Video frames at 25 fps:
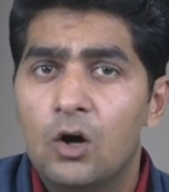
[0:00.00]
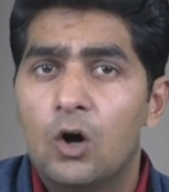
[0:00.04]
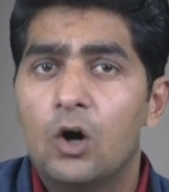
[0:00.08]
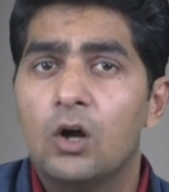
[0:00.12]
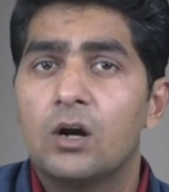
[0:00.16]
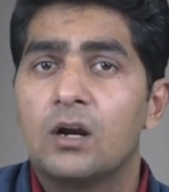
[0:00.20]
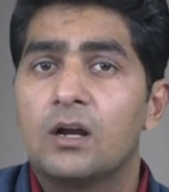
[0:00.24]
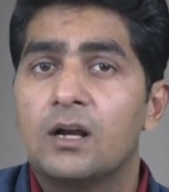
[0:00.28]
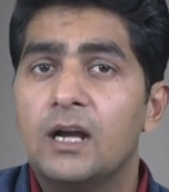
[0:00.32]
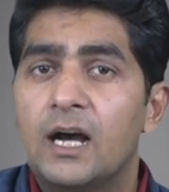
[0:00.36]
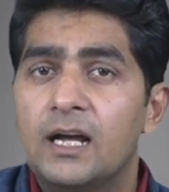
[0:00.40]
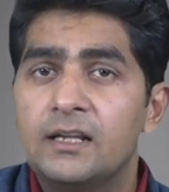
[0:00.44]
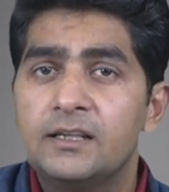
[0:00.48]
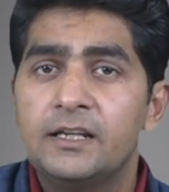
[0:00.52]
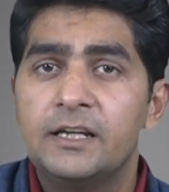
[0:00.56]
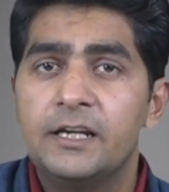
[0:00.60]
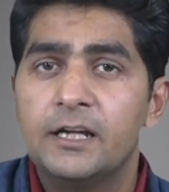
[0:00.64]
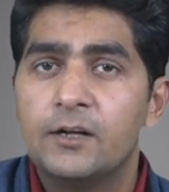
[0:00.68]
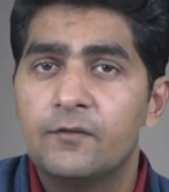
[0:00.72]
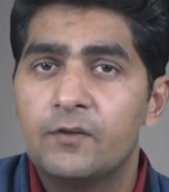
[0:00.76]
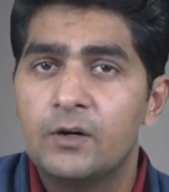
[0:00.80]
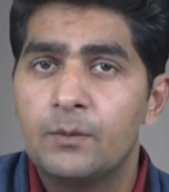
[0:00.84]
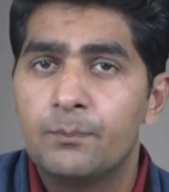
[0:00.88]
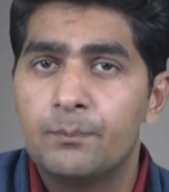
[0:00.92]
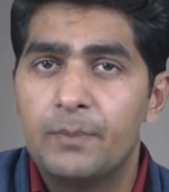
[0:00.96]
और गांधी
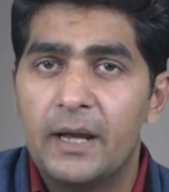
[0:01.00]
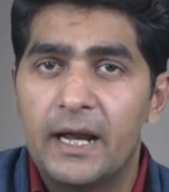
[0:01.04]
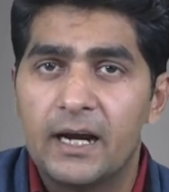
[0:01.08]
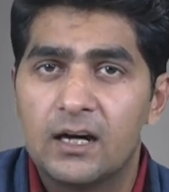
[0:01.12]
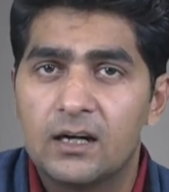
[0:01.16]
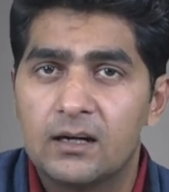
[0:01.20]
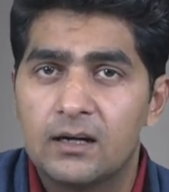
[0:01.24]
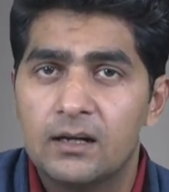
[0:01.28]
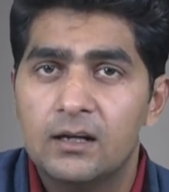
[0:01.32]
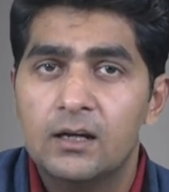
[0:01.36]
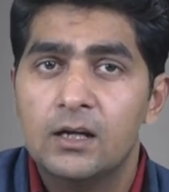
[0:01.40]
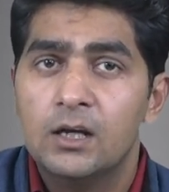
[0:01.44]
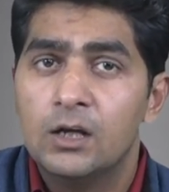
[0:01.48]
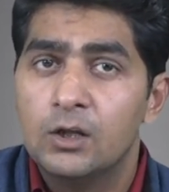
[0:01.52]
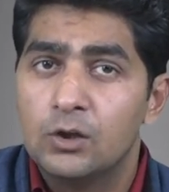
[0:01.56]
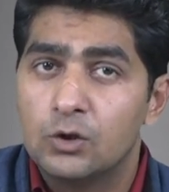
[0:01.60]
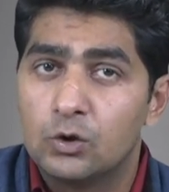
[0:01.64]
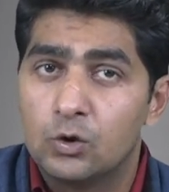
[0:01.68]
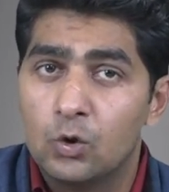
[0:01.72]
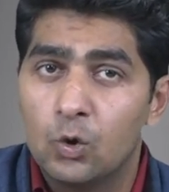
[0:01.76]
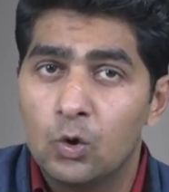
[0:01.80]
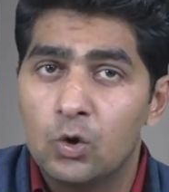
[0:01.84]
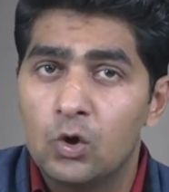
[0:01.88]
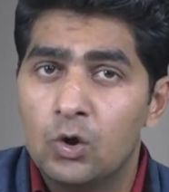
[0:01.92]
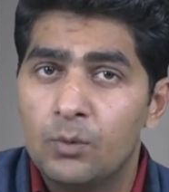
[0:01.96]
इरविन पैक्ट
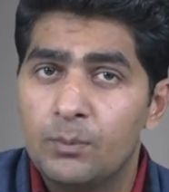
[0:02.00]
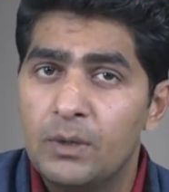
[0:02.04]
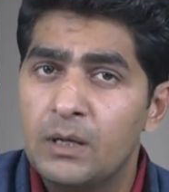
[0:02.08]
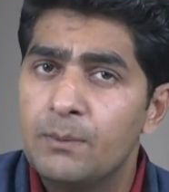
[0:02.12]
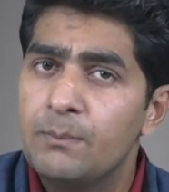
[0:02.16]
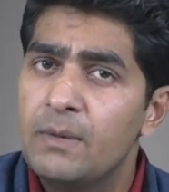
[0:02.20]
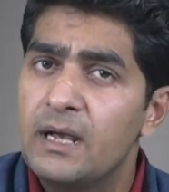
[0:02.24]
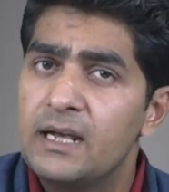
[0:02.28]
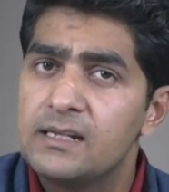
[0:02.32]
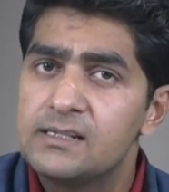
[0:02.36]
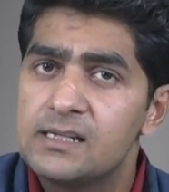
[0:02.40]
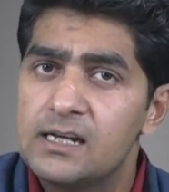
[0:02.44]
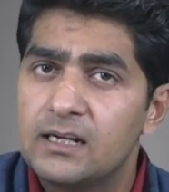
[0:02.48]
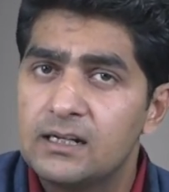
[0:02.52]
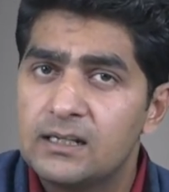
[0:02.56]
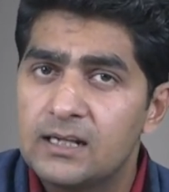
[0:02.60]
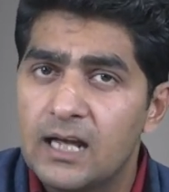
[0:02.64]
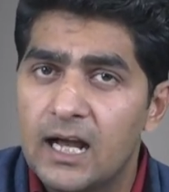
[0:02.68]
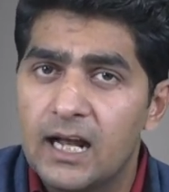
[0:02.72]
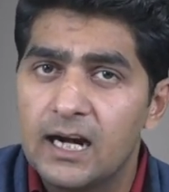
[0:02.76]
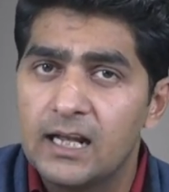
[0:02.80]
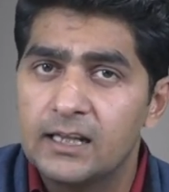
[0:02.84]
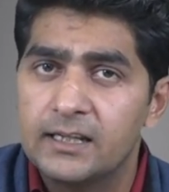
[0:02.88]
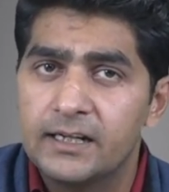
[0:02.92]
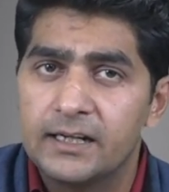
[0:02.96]
दोनों में महज
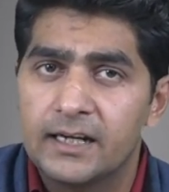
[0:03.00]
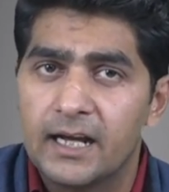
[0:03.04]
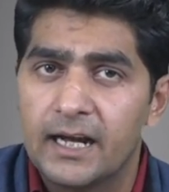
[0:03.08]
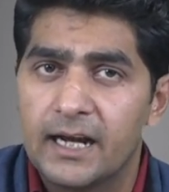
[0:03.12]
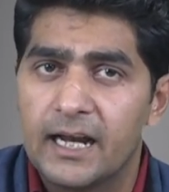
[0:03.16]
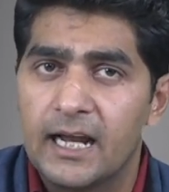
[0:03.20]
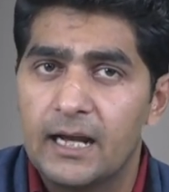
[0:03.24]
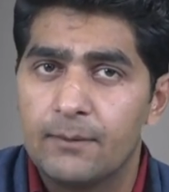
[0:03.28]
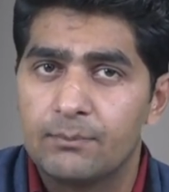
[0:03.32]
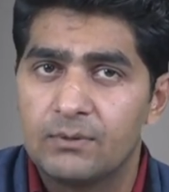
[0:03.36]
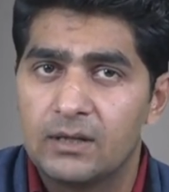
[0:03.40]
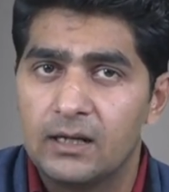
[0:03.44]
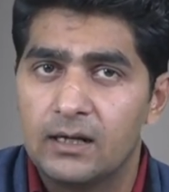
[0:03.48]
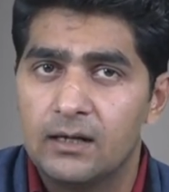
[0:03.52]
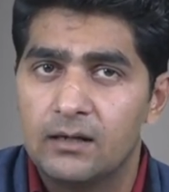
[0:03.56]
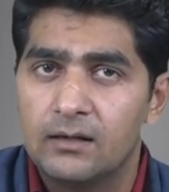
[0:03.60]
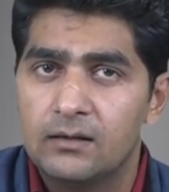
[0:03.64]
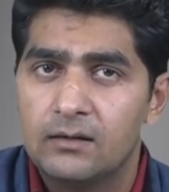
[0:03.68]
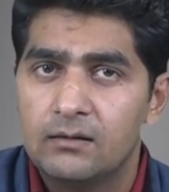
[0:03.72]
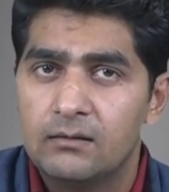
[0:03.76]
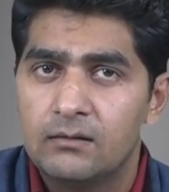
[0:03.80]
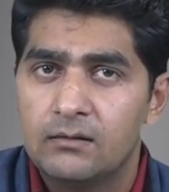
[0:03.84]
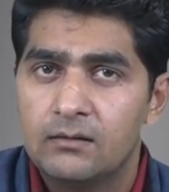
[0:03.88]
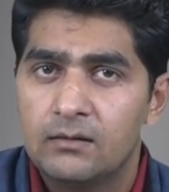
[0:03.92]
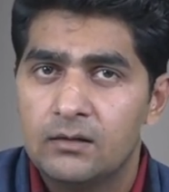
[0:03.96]
18 दिन का गैप था
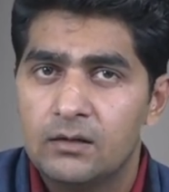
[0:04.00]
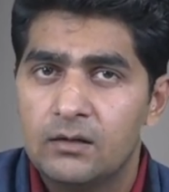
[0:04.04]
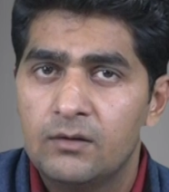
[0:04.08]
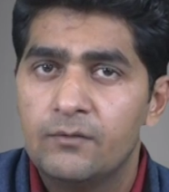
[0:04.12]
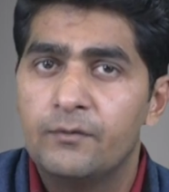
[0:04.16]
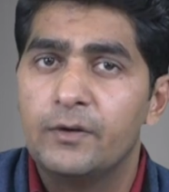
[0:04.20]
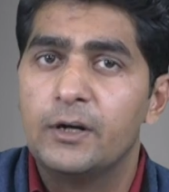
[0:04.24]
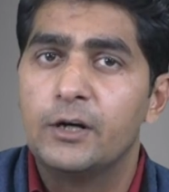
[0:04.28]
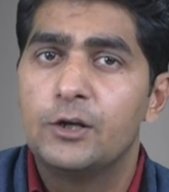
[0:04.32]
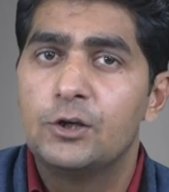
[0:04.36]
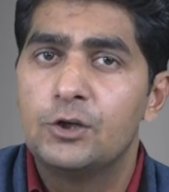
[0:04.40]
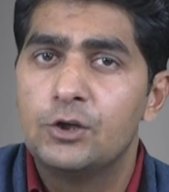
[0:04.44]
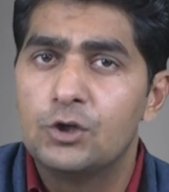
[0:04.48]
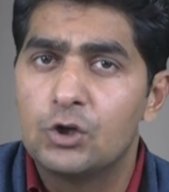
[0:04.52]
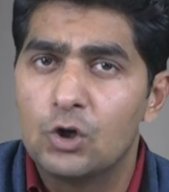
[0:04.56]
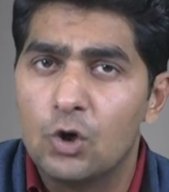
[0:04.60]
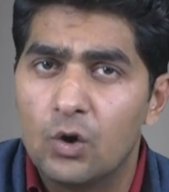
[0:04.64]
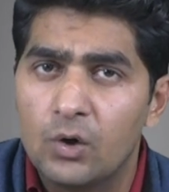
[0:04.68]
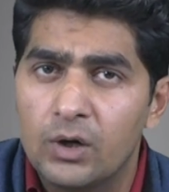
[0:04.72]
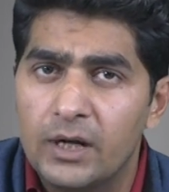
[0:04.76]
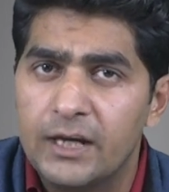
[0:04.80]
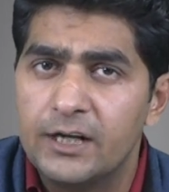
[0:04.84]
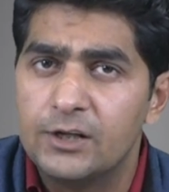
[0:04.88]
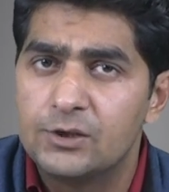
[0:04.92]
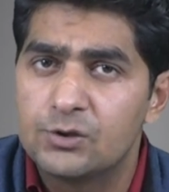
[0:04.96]
फिर
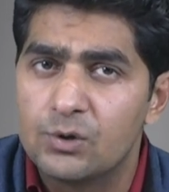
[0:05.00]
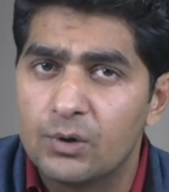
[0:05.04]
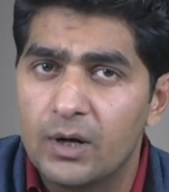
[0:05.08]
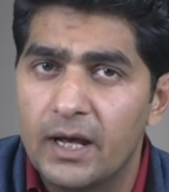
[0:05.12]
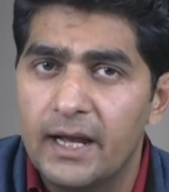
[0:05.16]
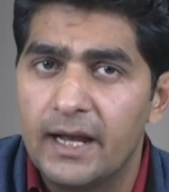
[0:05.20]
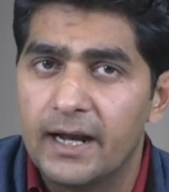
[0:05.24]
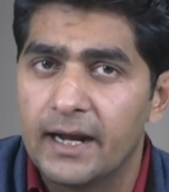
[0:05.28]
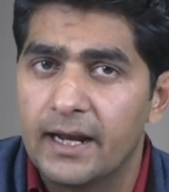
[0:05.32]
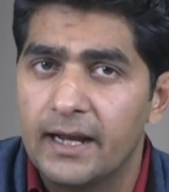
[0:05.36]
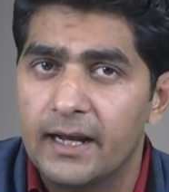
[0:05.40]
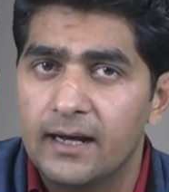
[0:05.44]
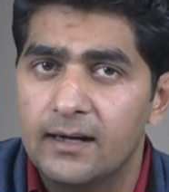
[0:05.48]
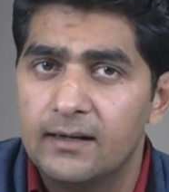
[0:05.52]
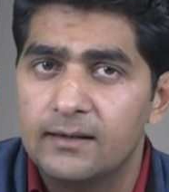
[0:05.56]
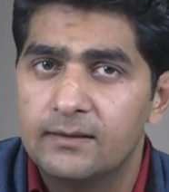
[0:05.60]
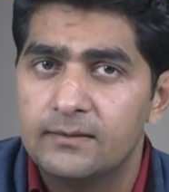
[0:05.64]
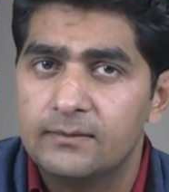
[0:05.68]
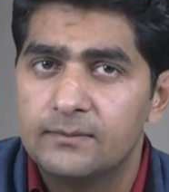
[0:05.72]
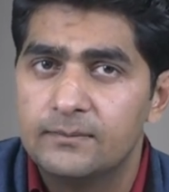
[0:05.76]
क्यों नहीं छुड़ाया गया